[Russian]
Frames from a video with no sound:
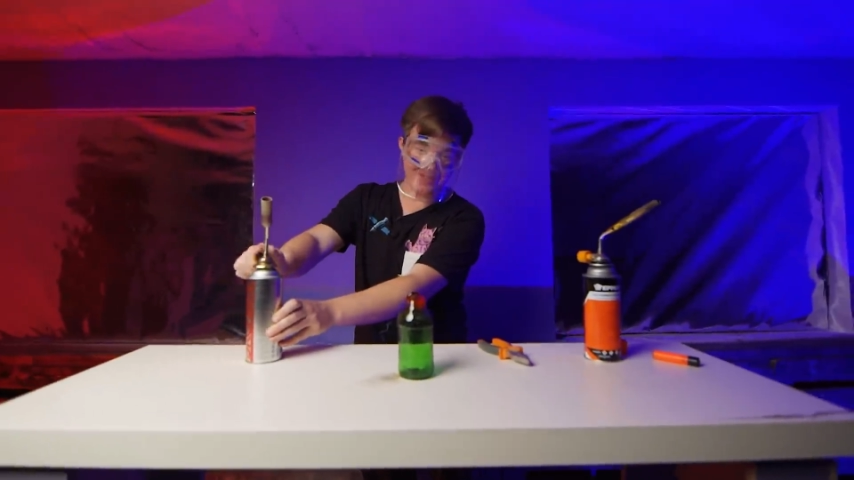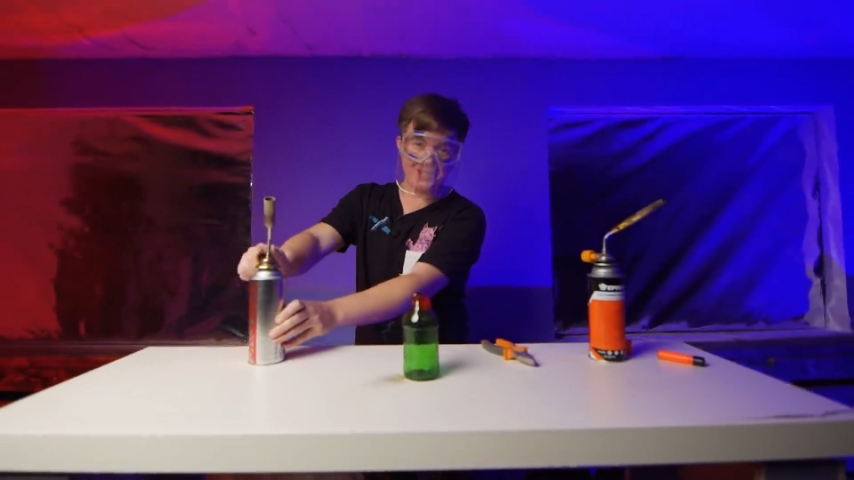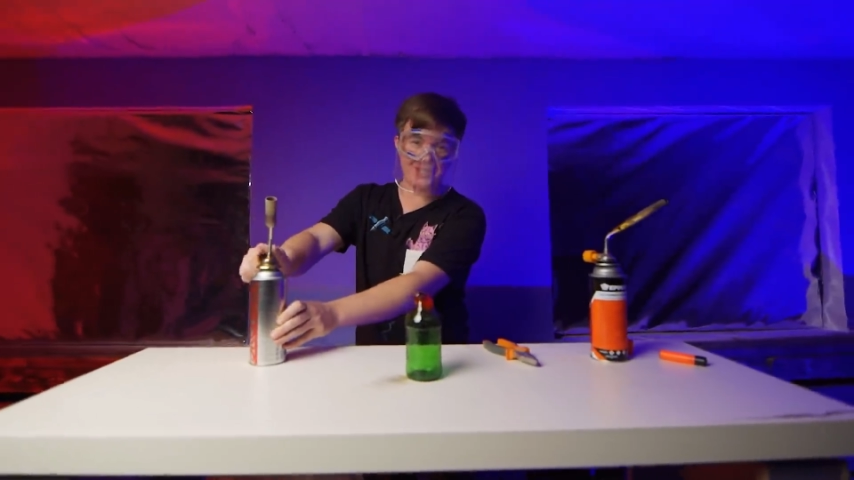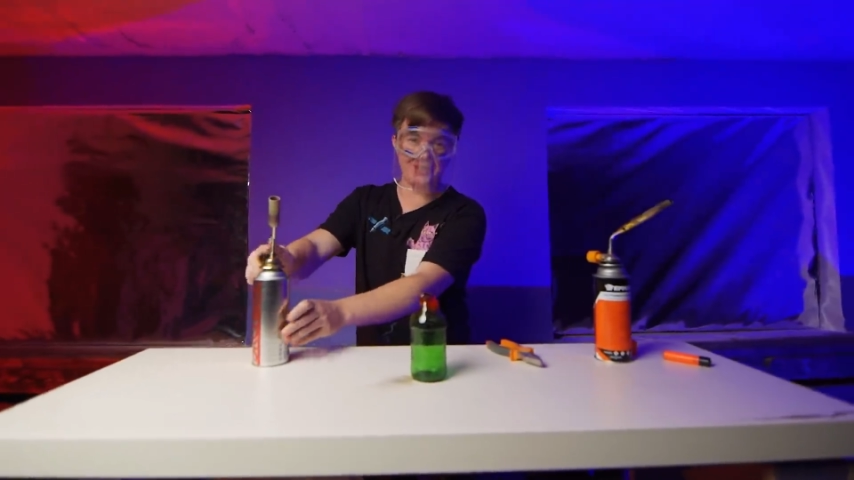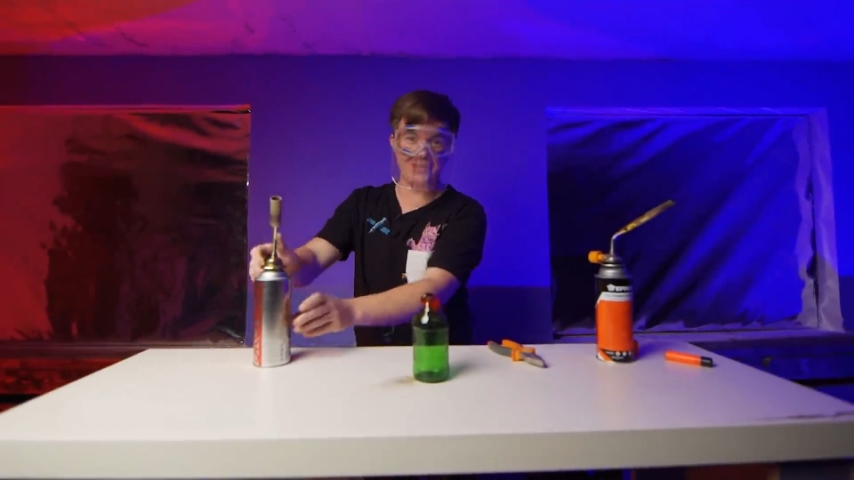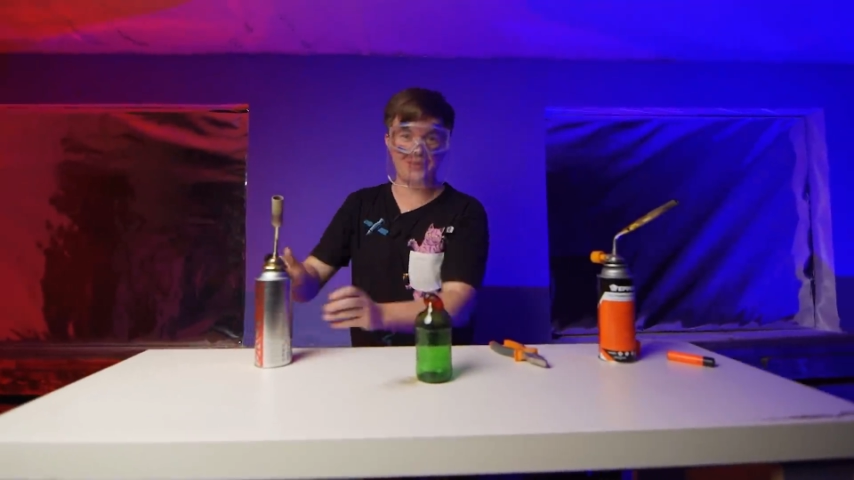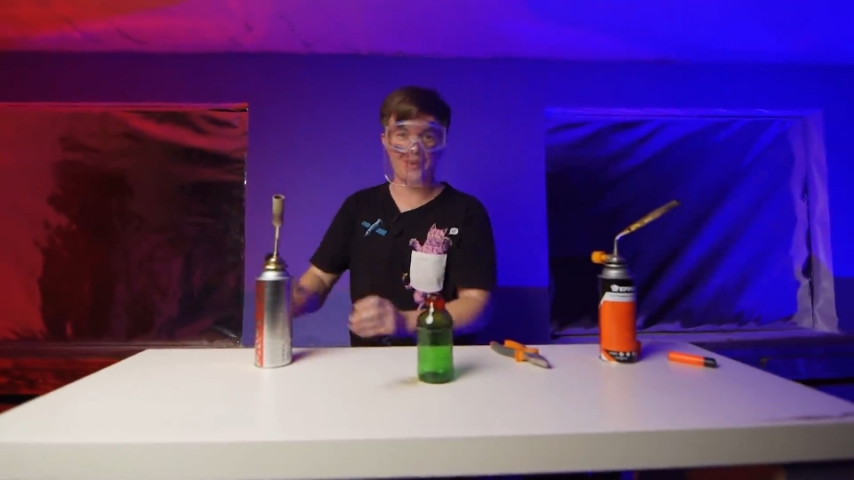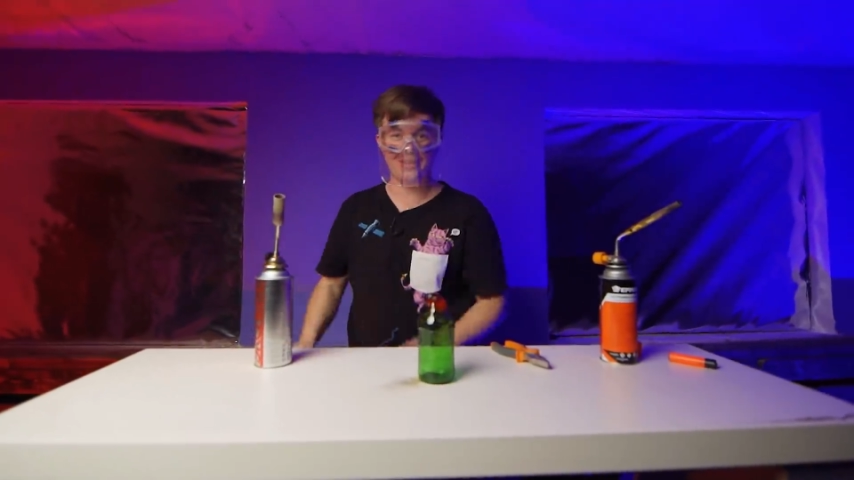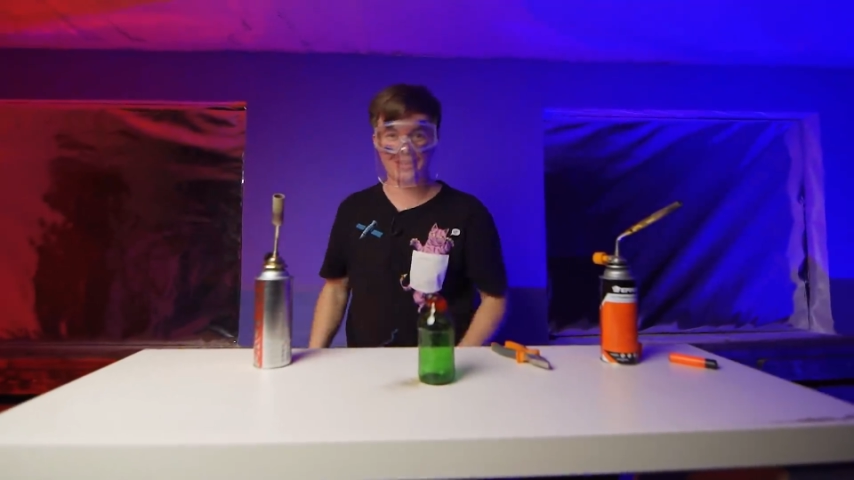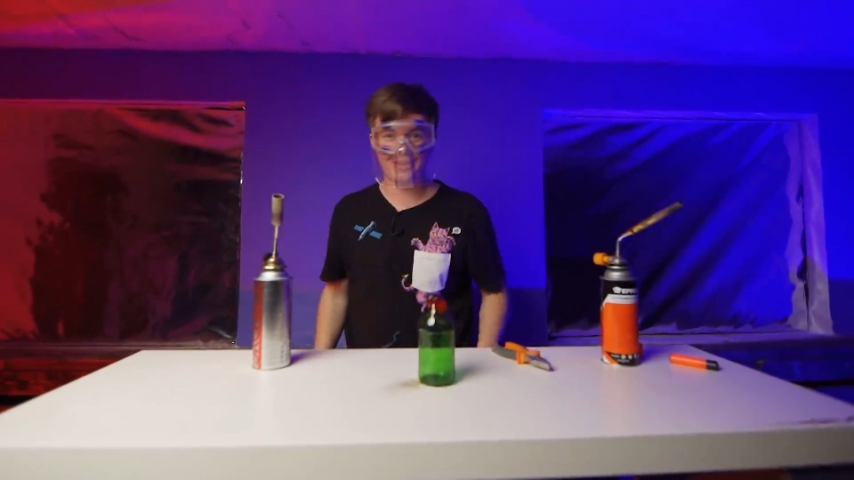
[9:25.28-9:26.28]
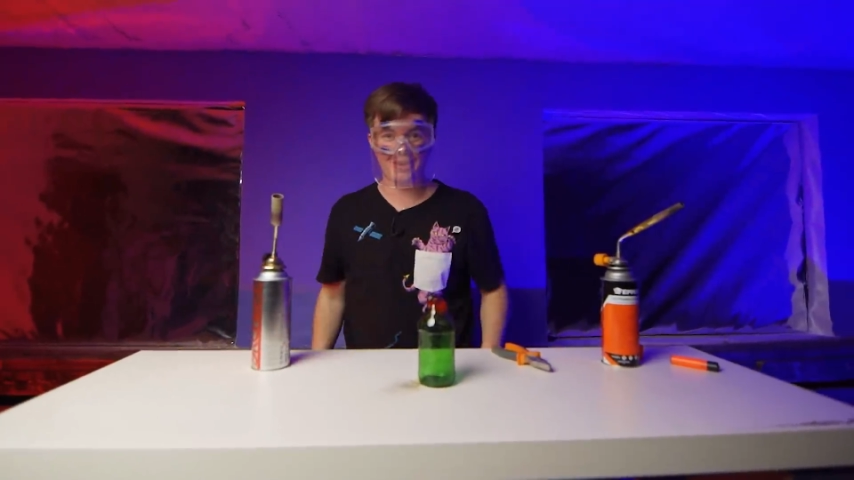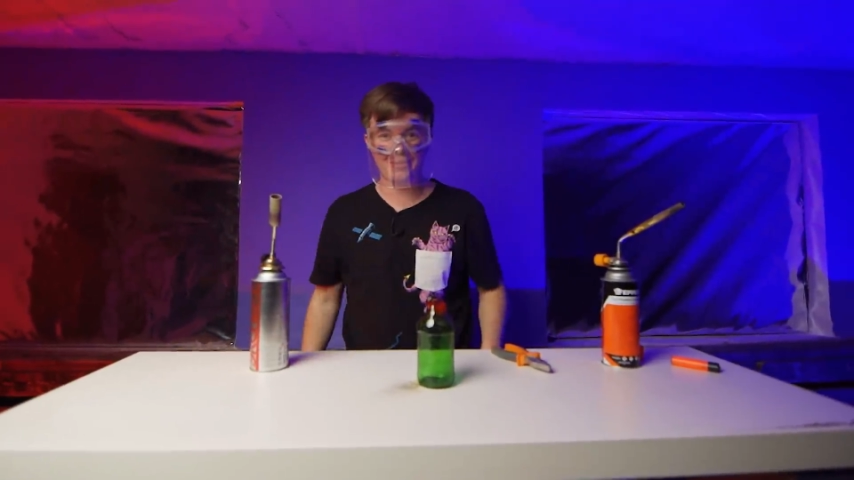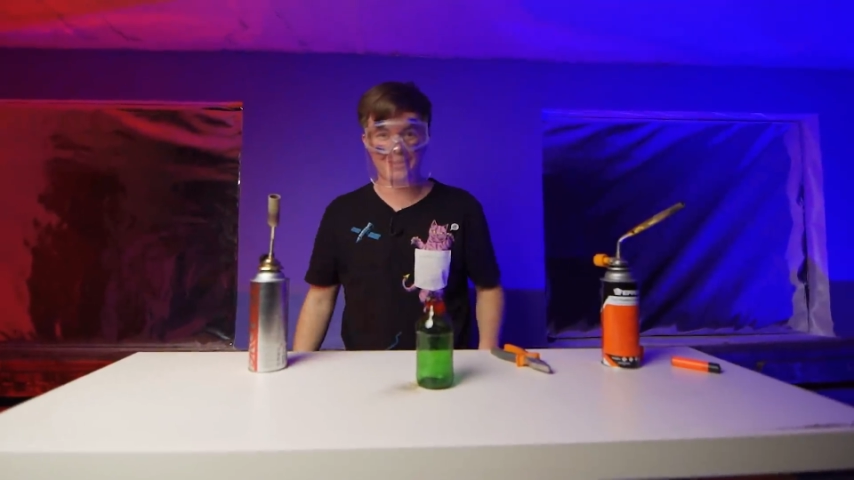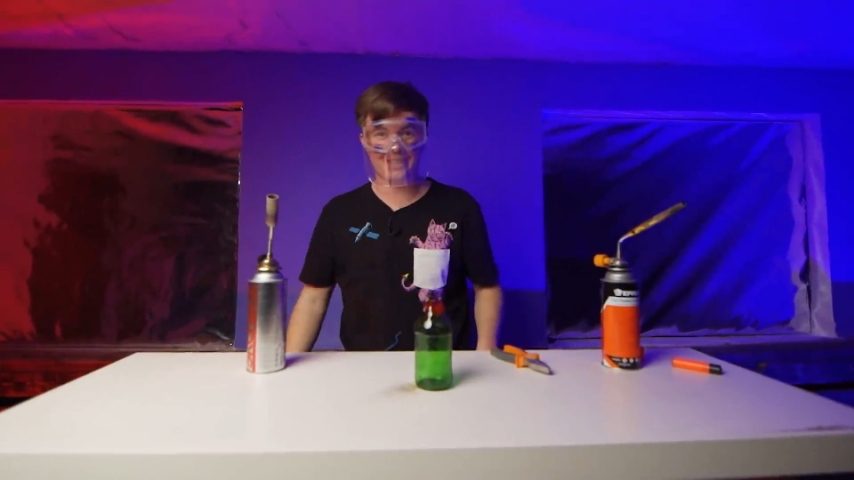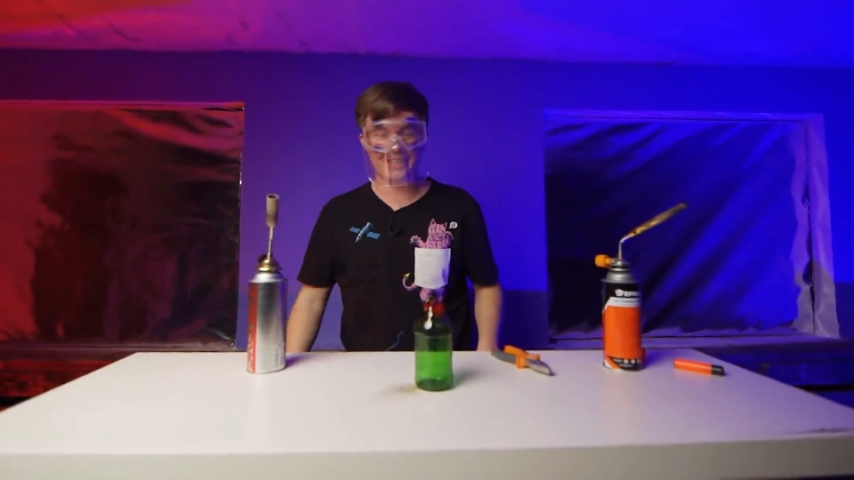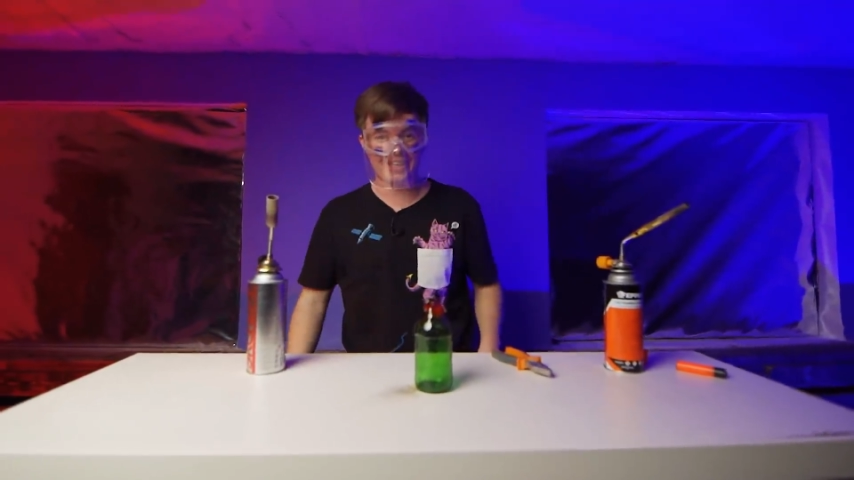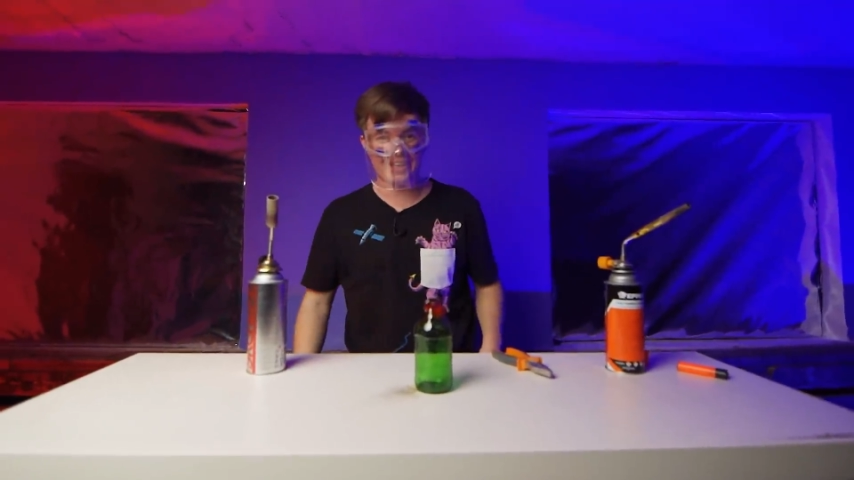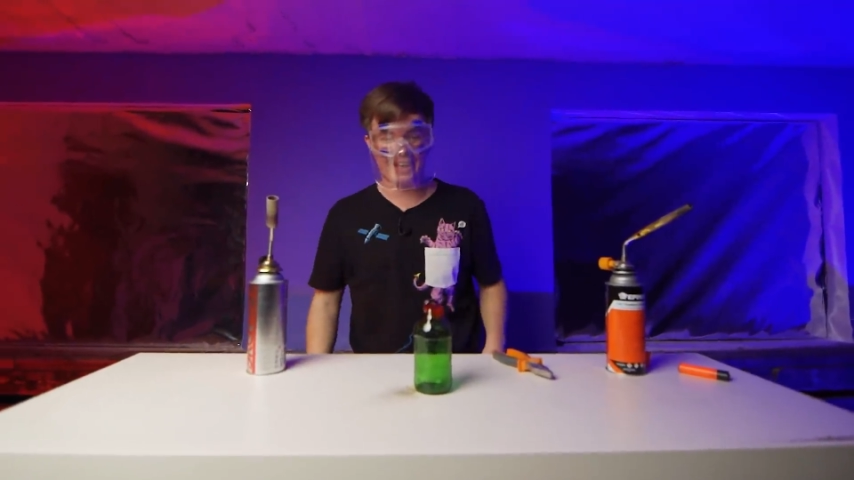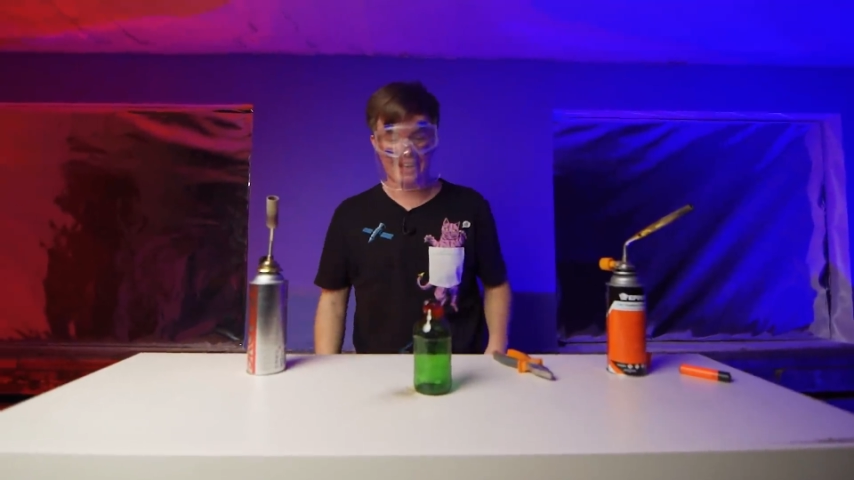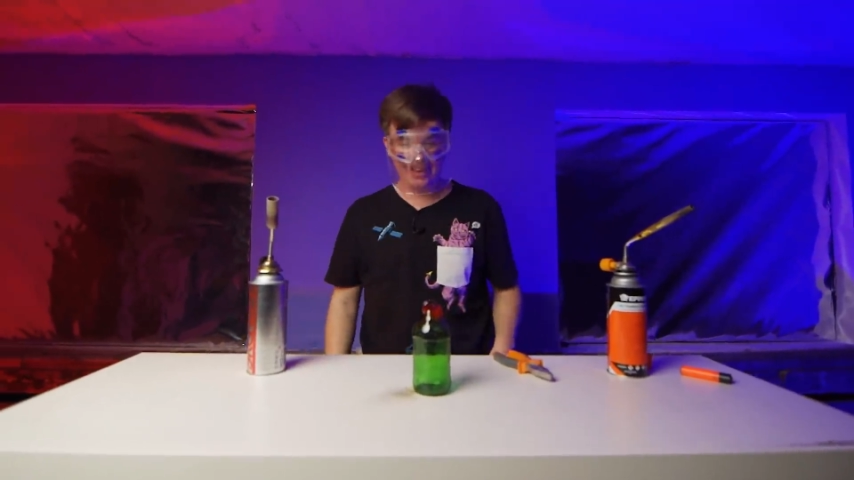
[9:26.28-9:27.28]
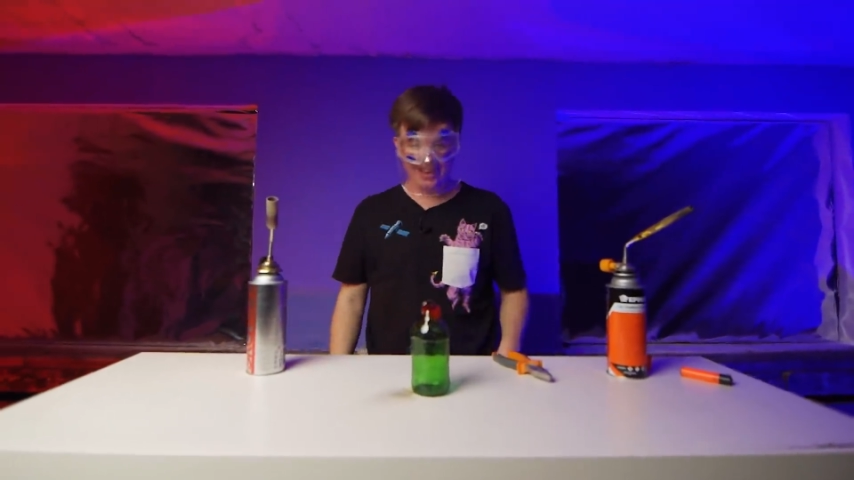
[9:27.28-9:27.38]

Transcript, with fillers: вытянуть горлышко у бутылки,